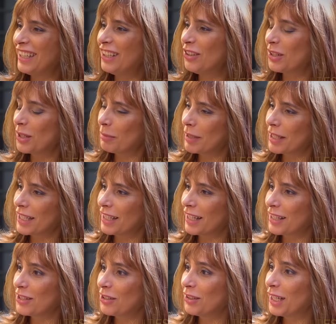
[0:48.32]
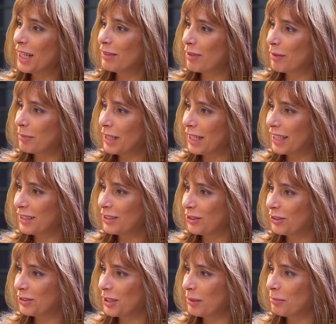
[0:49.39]
Danilo, en representación de la familia de
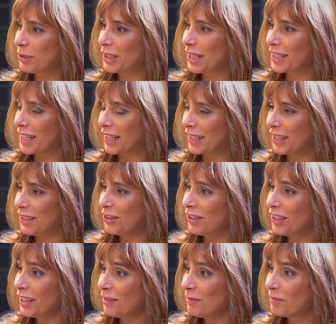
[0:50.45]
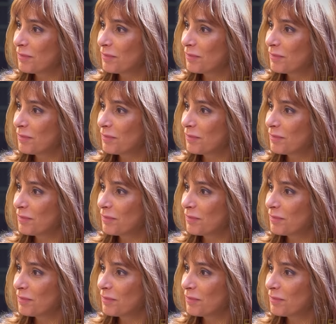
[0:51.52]
Todo Termo, estás aquí hoy